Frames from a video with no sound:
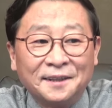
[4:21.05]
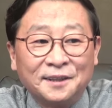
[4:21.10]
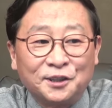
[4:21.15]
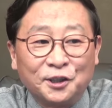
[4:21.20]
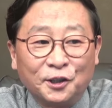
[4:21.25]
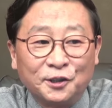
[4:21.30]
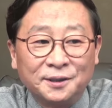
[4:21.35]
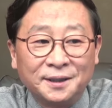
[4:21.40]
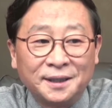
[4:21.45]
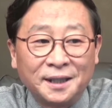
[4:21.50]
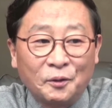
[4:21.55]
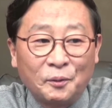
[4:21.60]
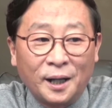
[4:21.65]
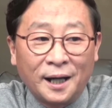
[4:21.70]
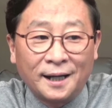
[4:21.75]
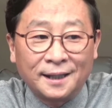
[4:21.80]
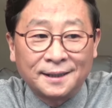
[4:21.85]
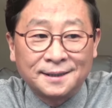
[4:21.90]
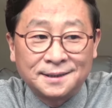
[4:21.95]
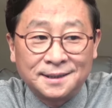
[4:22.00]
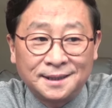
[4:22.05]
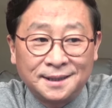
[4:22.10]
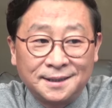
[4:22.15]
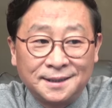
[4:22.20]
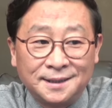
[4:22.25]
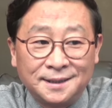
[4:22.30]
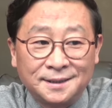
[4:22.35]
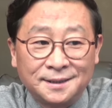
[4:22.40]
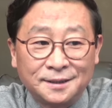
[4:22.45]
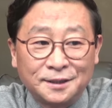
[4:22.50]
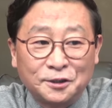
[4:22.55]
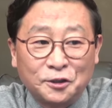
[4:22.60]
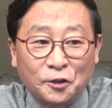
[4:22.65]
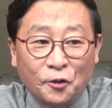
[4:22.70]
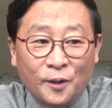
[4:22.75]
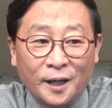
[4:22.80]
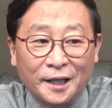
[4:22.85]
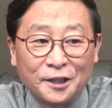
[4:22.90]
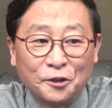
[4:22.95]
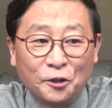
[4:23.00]
연대와 지지를
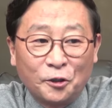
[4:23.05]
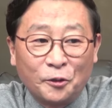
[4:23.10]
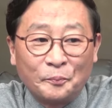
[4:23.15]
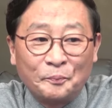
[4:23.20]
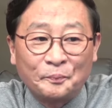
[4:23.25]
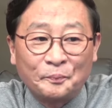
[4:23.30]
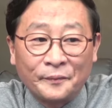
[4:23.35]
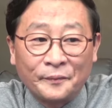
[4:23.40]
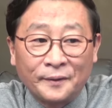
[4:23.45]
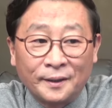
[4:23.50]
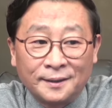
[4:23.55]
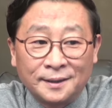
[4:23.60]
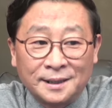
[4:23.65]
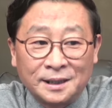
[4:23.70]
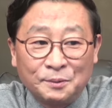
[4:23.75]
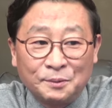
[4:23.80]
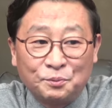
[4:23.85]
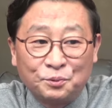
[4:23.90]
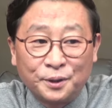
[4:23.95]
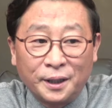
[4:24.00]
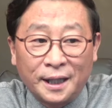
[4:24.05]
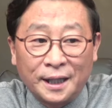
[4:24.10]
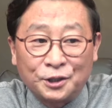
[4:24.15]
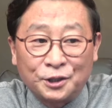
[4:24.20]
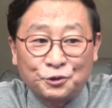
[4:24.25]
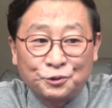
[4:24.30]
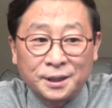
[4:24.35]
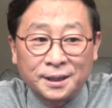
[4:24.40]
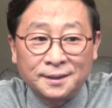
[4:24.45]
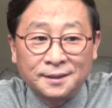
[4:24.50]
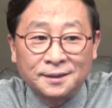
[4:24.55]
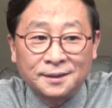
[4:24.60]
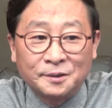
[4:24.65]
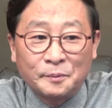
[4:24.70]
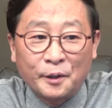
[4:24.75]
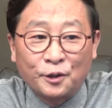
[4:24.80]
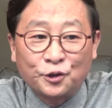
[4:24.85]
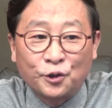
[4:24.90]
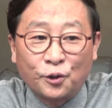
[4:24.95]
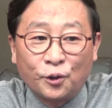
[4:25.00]
통하여 기부해 주신
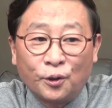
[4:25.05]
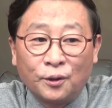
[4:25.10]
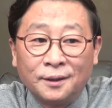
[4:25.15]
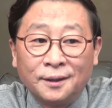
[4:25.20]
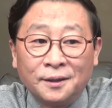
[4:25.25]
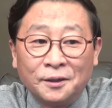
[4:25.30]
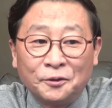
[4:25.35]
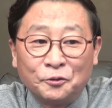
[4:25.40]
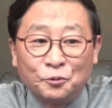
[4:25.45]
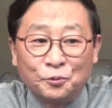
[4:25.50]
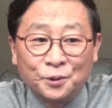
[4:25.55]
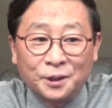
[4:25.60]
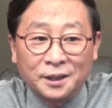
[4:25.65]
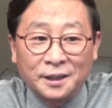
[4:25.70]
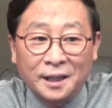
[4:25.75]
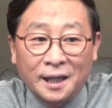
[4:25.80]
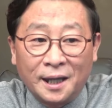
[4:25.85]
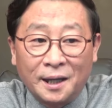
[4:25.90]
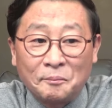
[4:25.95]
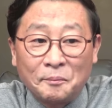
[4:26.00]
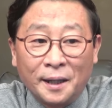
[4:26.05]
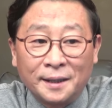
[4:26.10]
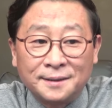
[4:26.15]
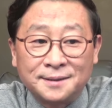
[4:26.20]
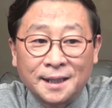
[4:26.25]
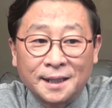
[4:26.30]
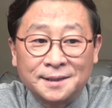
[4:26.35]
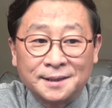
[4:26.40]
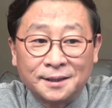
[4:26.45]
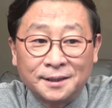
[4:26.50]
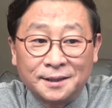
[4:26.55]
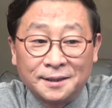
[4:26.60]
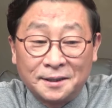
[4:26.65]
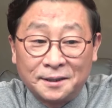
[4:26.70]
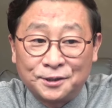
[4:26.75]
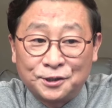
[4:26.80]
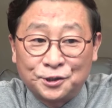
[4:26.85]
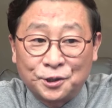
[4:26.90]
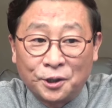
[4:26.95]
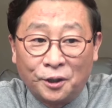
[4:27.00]
금액으로 우리의 메시지를
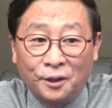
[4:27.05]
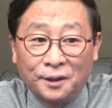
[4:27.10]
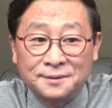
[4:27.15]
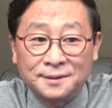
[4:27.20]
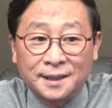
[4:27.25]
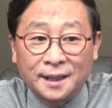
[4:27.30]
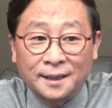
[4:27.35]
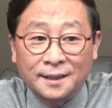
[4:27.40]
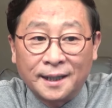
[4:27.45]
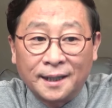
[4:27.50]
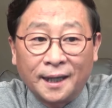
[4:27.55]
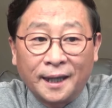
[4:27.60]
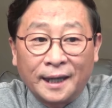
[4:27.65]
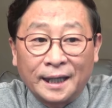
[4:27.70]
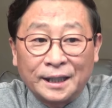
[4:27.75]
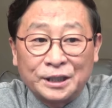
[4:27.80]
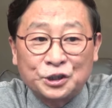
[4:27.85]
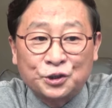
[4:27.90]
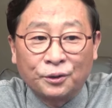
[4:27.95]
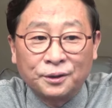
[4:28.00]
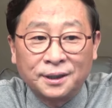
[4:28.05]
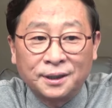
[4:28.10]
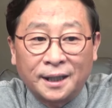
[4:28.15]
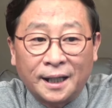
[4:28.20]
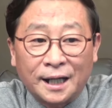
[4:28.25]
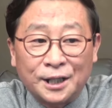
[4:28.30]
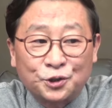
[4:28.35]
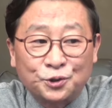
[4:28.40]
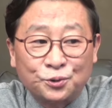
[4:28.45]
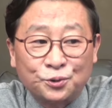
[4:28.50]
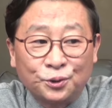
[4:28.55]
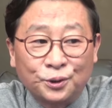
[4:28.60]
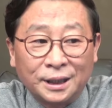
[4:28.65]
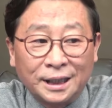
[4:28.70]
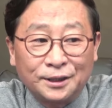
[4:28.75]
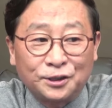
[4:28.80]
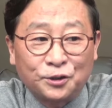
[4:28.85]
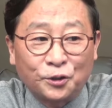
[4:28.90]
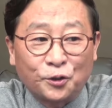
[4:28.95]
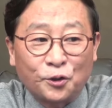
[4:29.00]
전 세계에 전달할 수
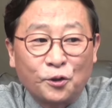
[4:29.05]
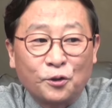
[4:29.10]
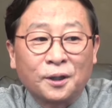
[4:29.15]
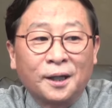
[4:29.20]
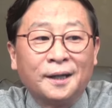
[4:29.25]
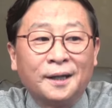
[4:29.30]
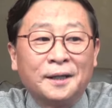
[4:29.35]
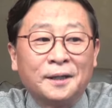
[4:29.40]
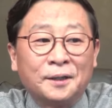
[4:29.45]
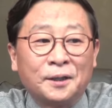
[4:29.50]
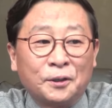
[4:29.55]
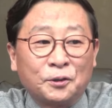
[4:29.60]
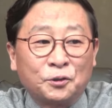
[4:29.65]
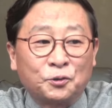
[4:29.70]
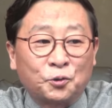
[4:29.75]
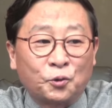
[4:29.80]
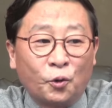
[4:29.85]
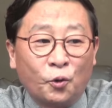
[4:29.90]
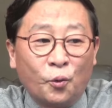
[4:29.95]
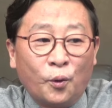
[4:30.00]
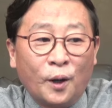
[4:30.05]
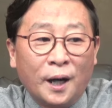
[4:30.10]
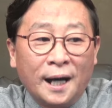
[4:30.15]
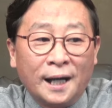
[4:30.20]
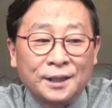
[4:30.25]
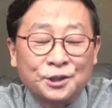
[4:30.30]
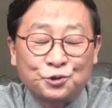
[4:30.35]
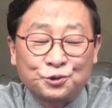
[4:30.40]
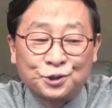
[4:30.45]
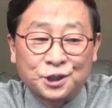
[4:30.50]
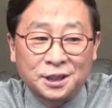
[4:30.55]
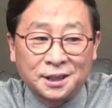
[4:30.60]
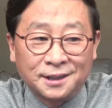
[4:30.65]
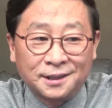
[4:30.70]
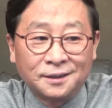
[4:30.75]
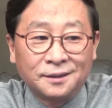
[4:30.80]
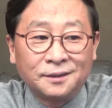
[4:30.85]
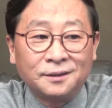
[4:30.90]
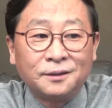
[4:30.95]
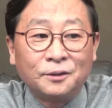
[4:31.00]
있도록
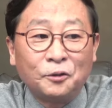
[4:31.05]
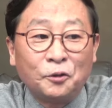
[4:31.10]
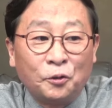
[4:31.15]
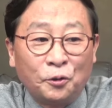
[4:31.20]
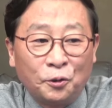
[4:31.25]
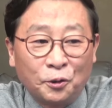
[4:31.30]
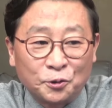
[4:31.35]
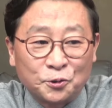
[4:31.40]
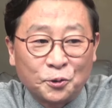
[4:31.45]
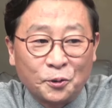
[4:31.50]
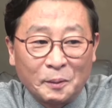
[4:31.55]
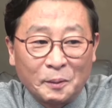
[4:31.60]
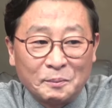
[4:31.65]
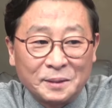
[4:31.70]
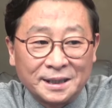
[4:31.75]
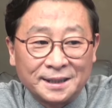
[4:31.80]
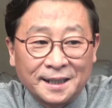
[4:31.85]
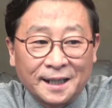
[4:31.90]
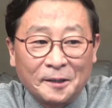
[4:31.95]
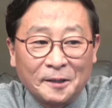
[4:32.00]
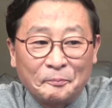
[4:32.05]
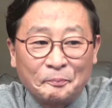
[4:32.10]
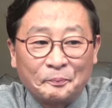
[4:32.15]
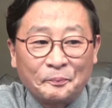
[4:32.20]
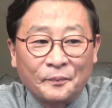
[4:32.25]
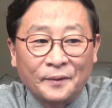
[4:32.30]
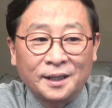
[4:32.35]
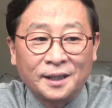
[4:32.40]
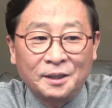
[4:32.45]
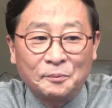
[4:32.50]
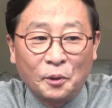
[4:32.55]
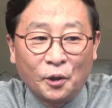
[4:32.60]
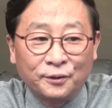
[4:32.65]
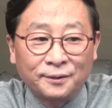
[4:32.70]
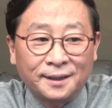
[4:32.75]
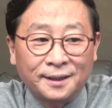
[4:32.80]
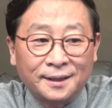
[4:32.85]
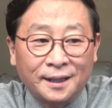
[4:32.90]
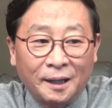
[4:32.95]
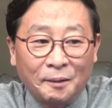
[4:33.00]
도와주시기를 호소합니다.
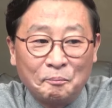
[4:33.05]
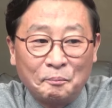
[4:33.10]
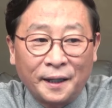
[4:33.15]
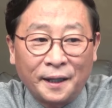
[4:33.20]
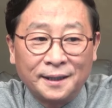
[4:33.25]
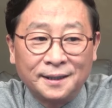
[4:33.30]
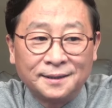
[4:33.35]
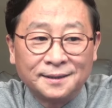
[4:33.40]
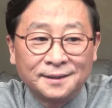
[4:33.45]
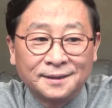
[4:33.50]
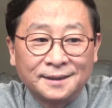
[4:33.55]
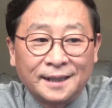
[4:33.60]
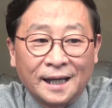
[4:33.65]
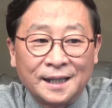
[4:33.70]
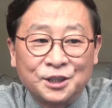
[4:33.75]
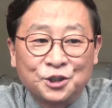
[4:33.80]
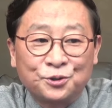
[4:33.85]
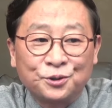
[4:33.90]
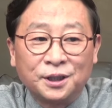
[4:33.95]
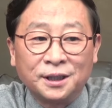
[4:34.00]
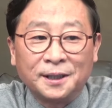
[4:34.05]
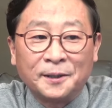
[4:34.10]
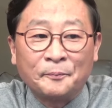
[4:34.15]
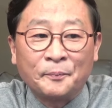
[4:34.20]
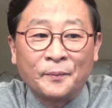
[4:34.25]
이번 캠페인은 단순히